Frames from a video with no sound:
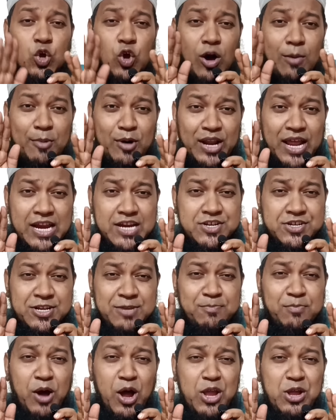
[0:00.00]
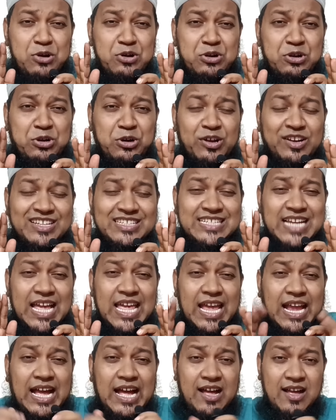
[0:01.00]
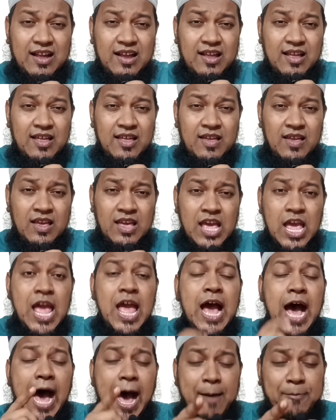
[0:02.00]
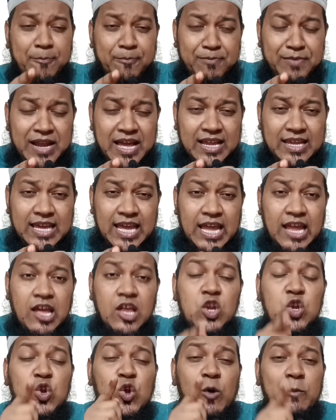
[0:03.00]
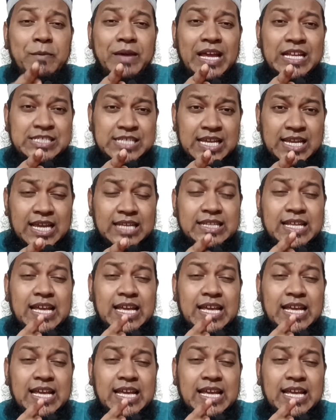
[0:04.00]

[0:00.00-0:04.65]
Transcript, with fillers: কবর একটি ভয়ঙ্কর জায়গা আপনাকে নবীজিকে